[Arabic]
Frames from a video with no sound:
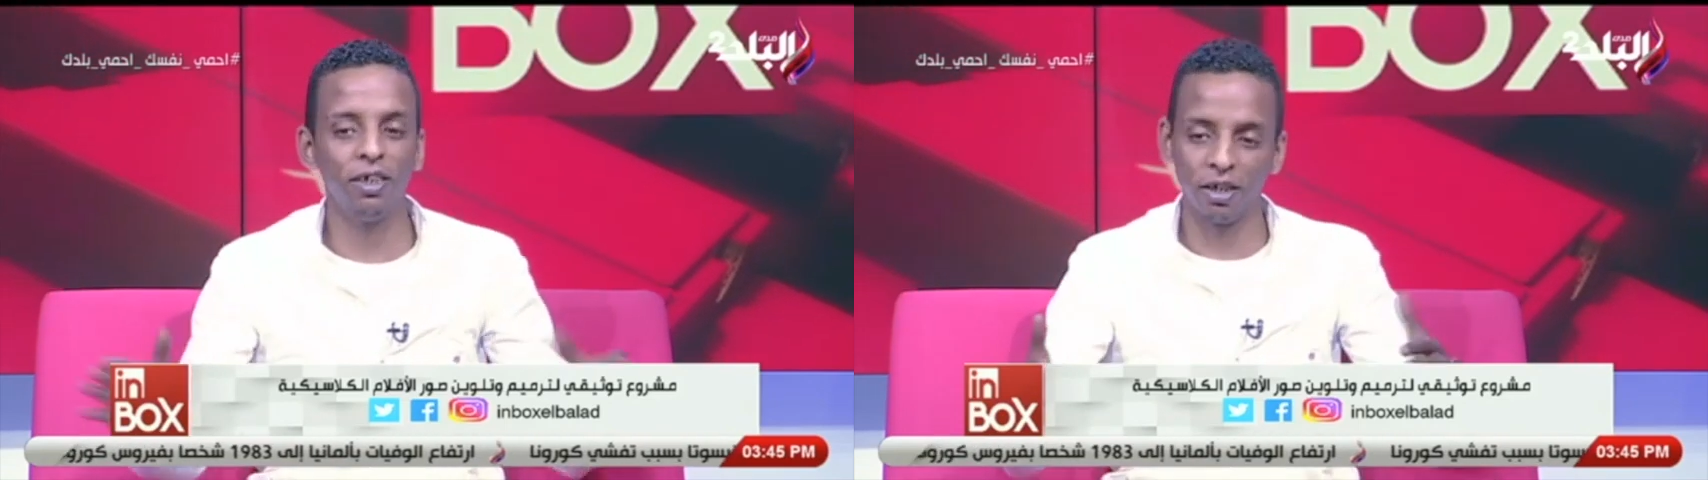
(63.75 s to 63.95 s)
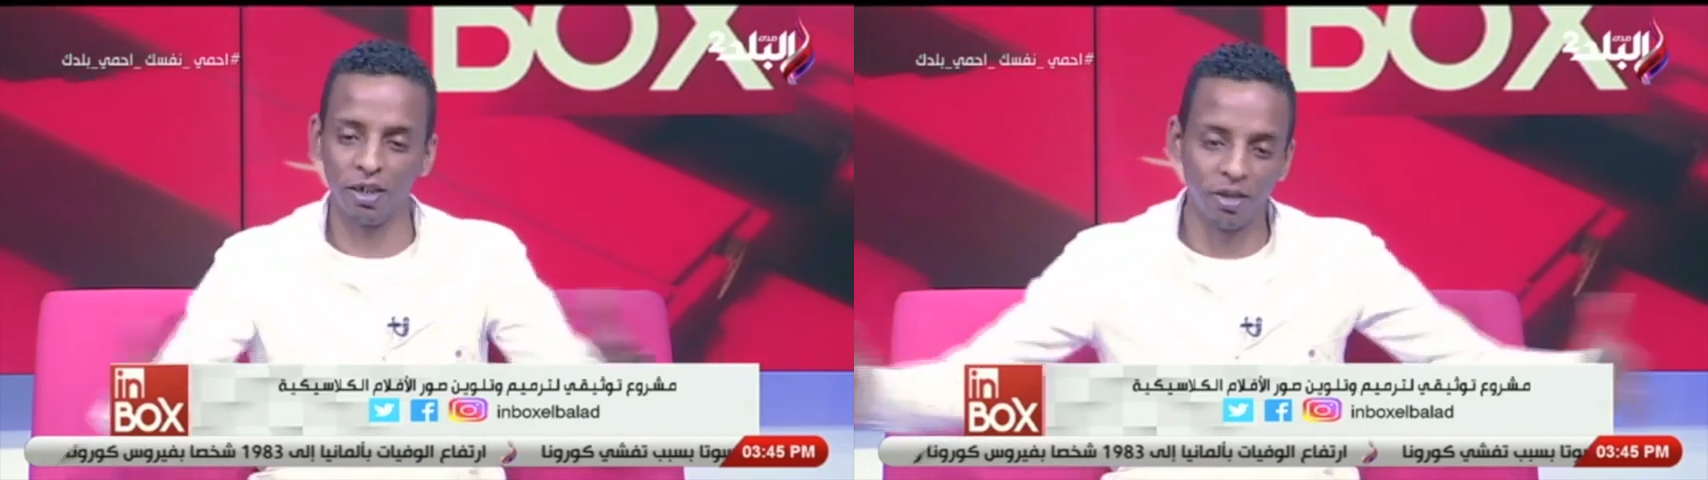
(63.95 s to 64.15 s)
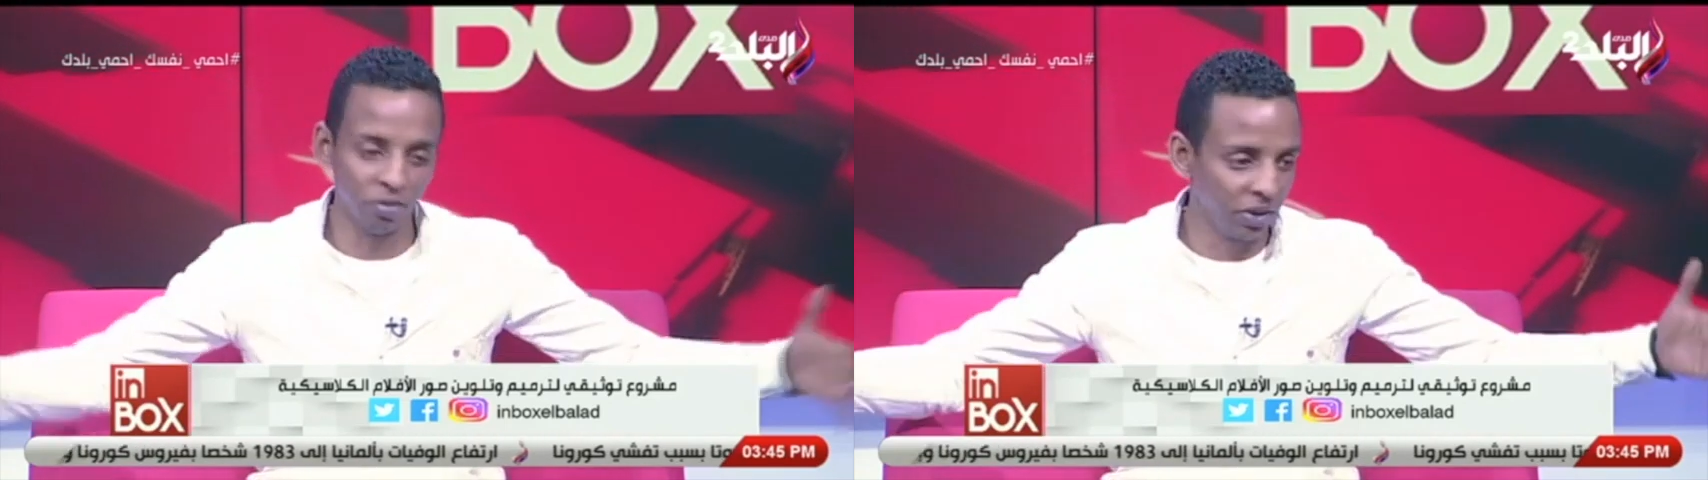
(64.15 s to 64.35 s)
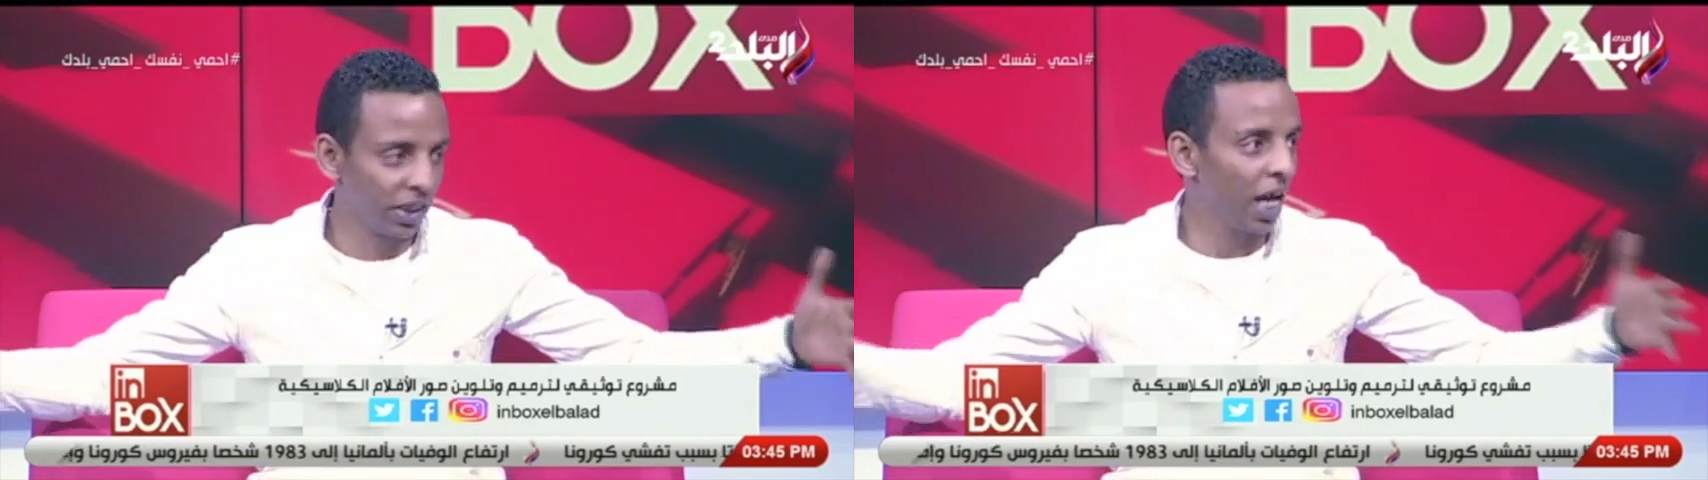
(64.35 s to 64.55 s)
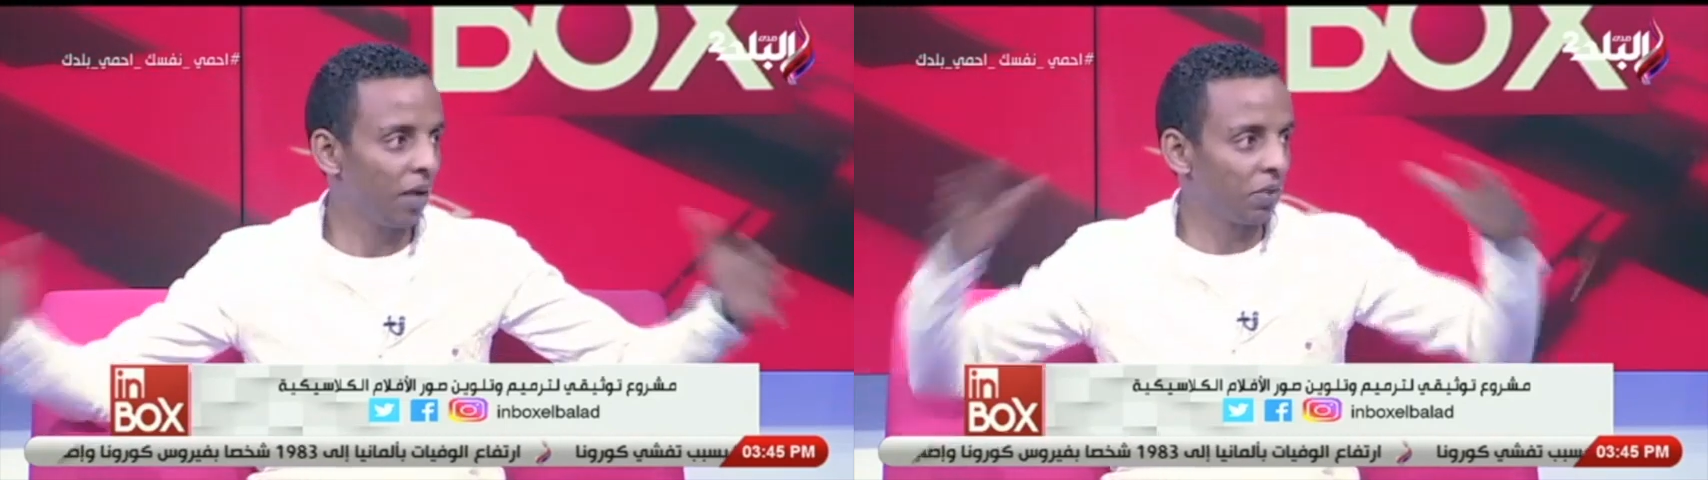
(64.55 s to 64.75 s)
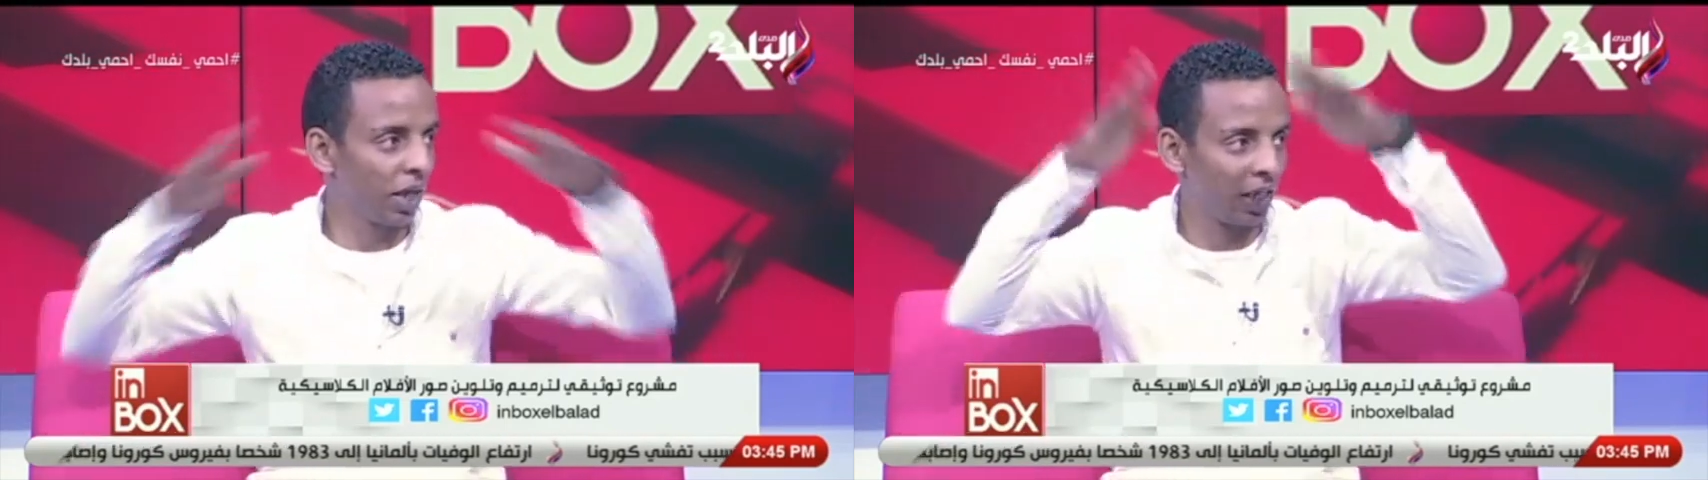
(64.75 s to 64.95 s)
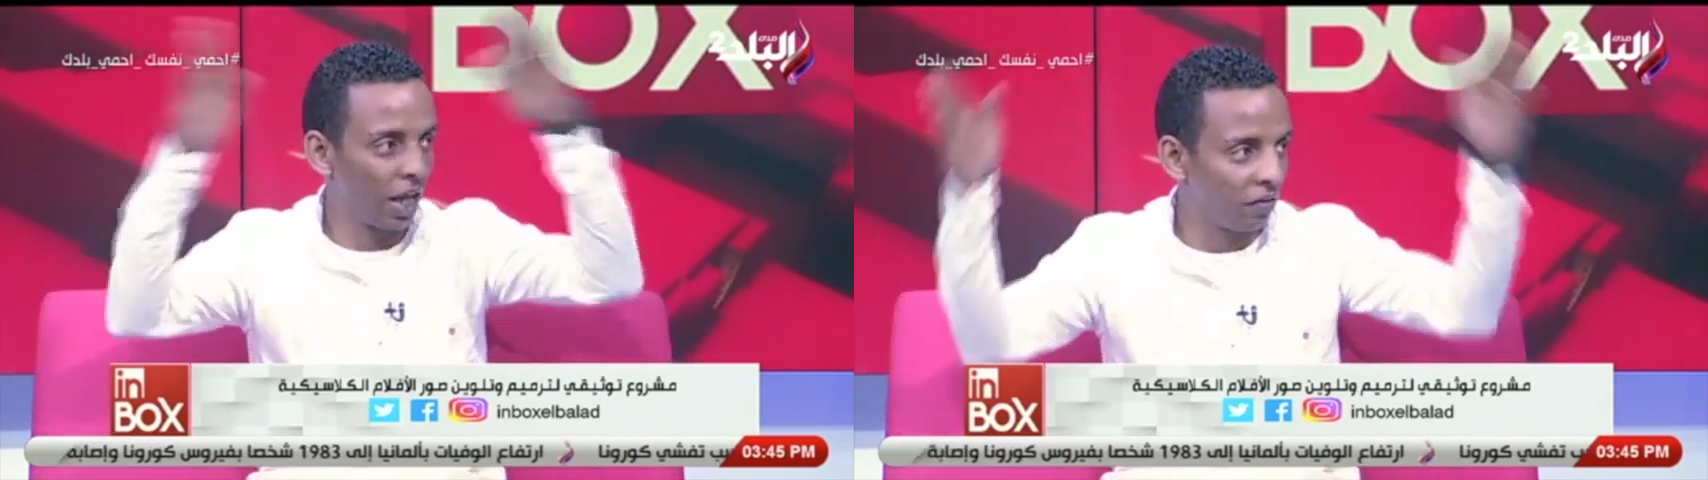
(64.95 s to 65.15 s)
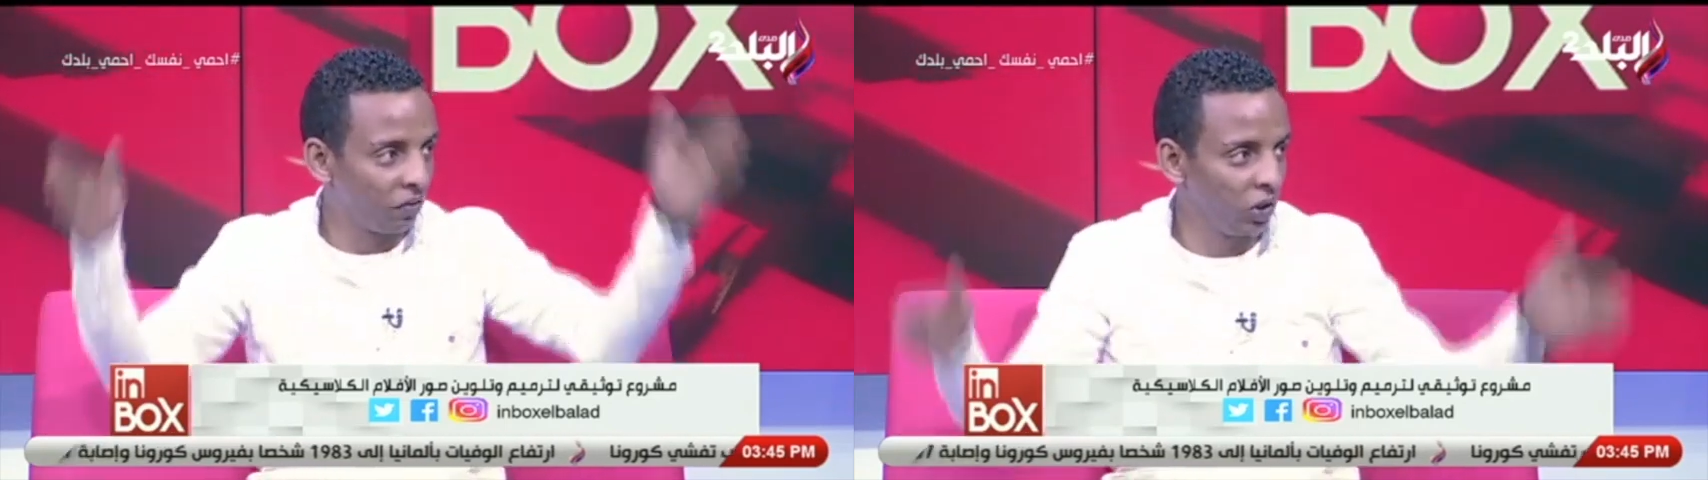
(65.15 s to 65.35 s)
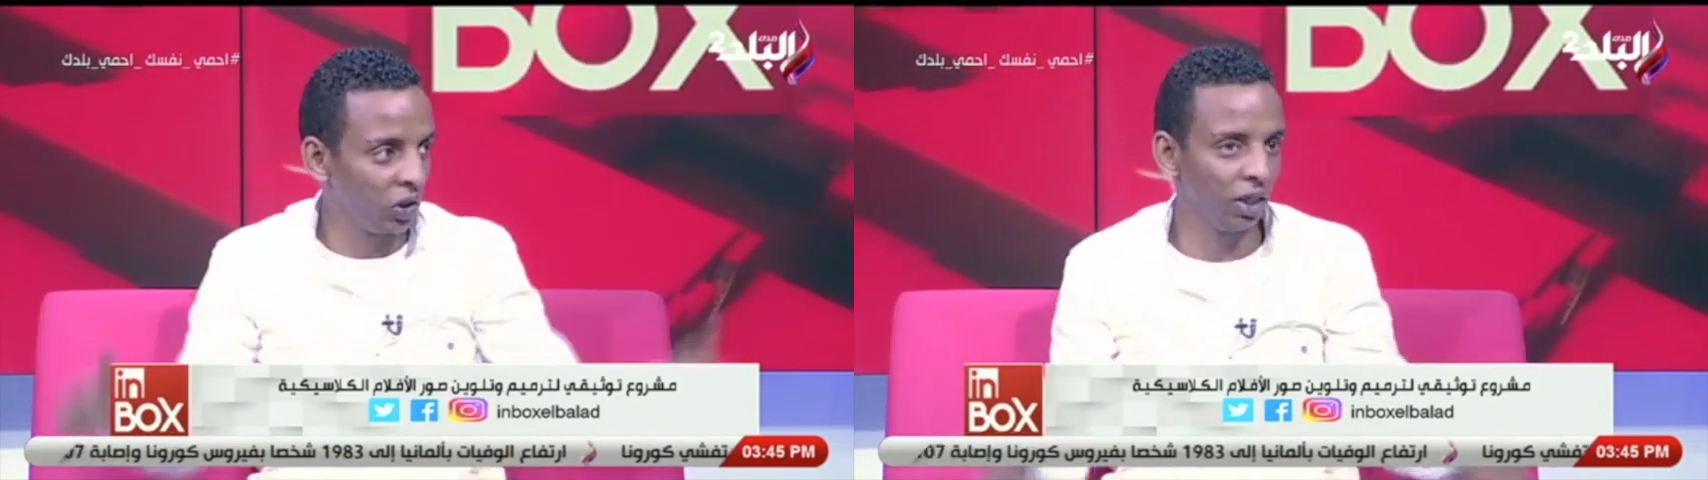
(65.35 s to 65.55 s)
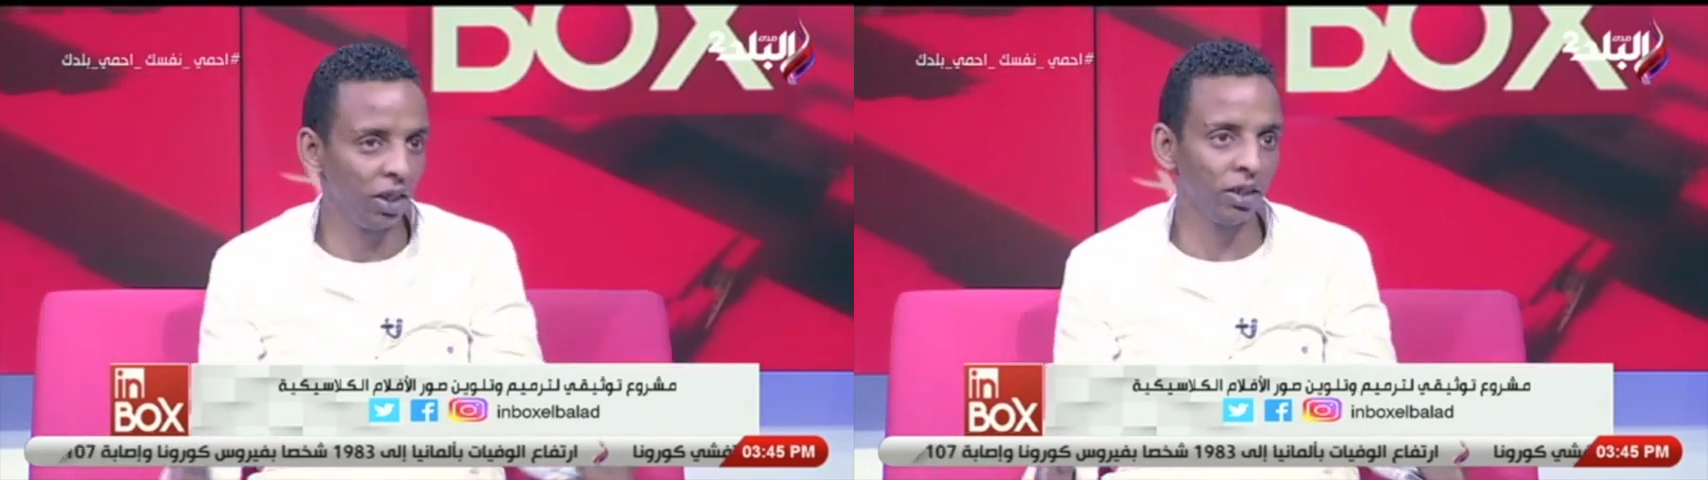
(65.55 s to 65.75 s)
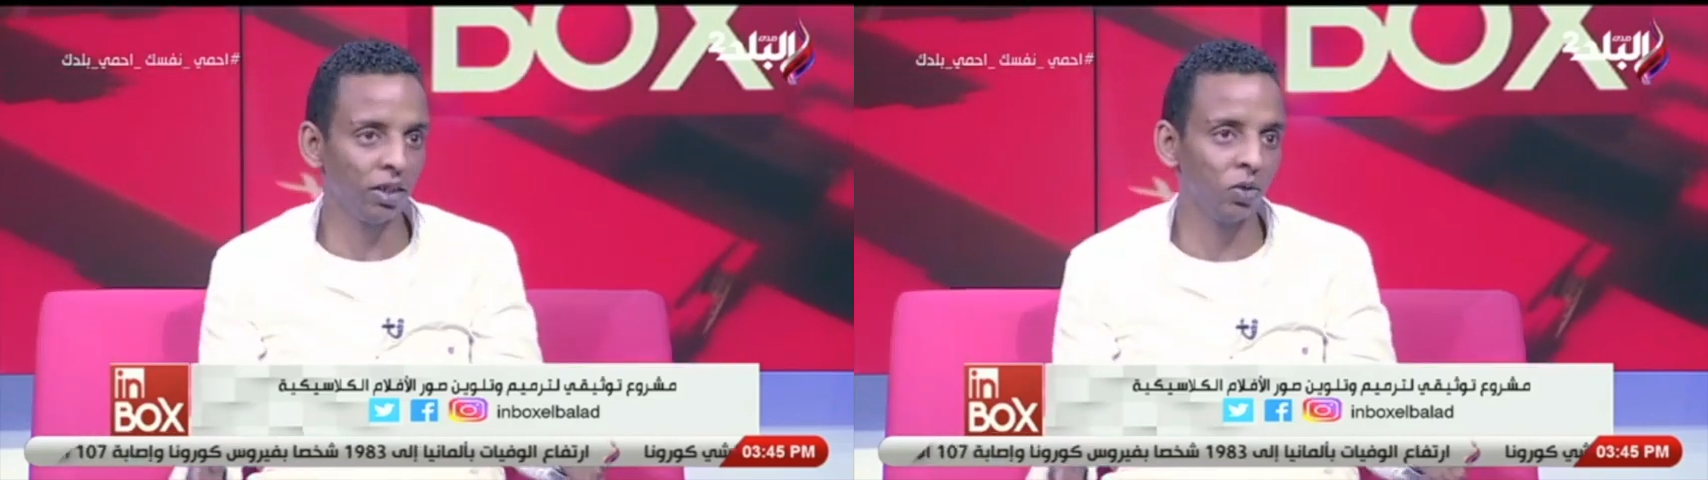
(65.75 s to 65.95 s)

المساحه بتاعت الافيش ديت